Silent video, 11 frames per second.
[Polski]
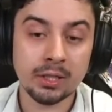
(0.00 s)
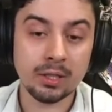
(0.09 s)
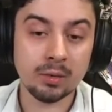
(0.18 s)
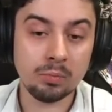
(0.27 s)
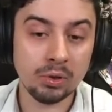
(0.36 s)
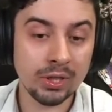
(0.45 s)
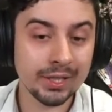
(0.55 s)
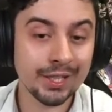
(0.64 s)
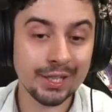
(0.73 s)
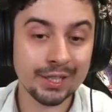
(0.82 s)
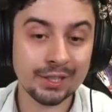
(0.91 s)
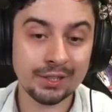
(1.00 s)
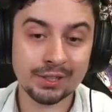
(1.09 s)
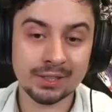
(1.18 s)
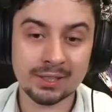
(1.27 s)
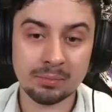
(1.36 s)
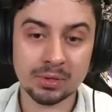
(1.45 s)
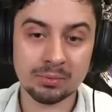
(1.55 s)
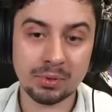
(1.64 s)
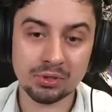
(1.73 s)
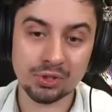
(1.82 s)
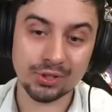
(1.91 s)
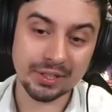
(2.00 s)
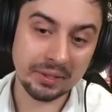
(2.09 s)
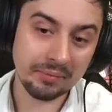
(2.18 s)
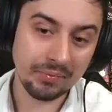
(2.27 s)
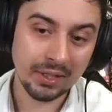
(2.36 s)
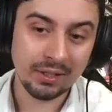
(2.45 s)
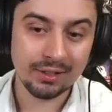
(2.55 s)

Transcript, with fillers: e, pole G1 jest zabezpieczone